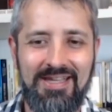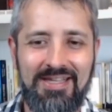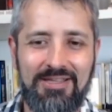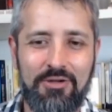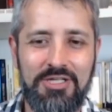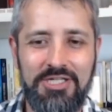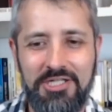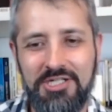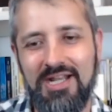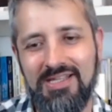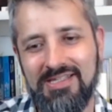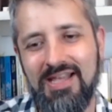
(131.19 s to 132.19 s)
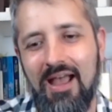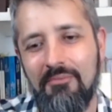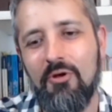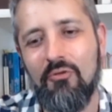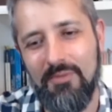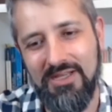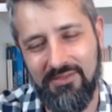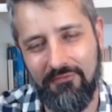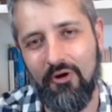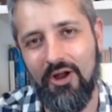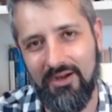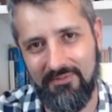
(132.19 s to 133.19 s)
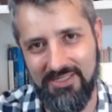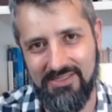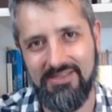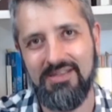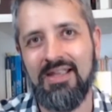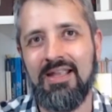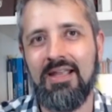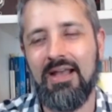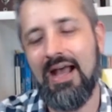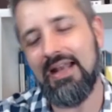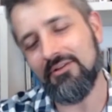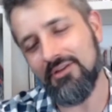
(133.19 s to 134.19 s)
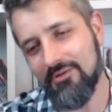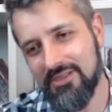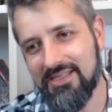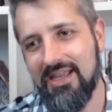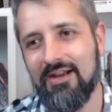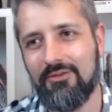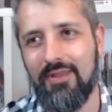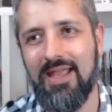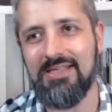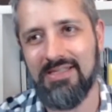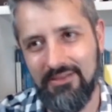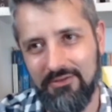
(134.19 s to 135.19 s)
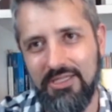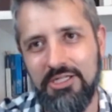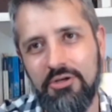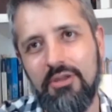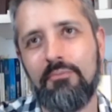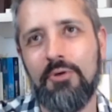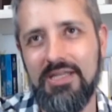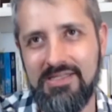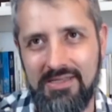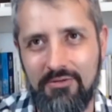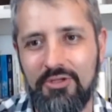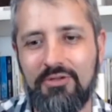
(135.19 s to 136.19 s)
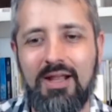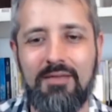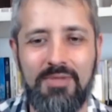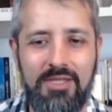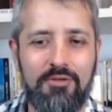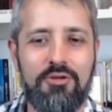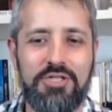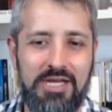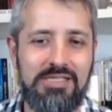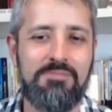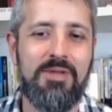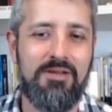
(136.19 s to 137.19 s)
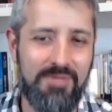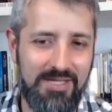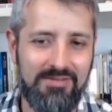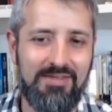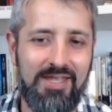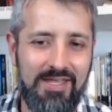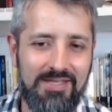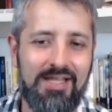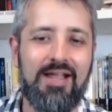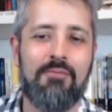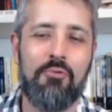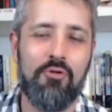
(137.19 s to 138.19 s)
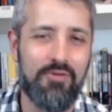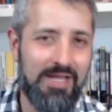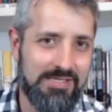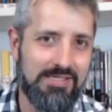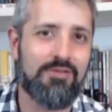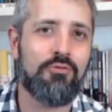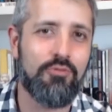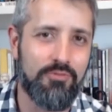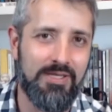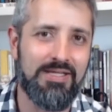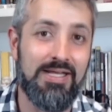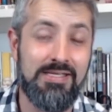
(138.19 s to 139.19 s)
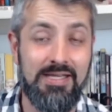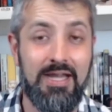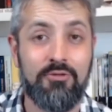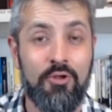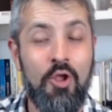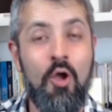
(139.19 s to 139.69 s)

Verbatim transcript: Então a gente já sabe algumas formas ah, não deu certo essa, então deixa eu ir por esse outro caminho que eu já experimentei, daqui a pouco nessa turma dá certo.